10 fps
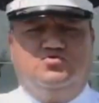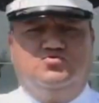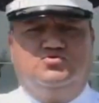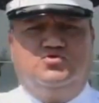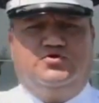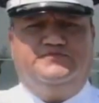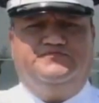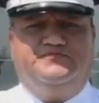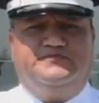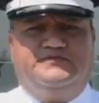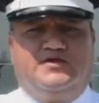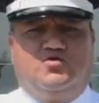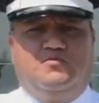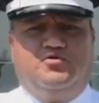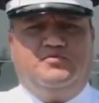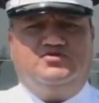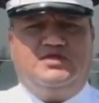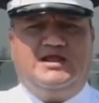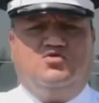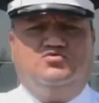del conductor, se
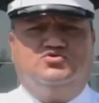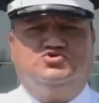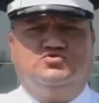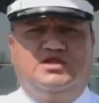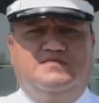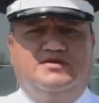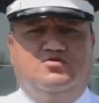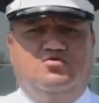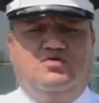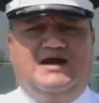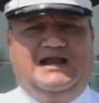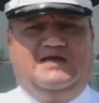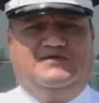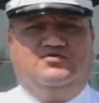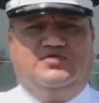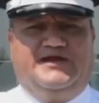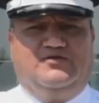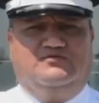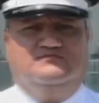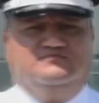compromete la conducción del vehículo al
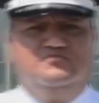abandonarlo.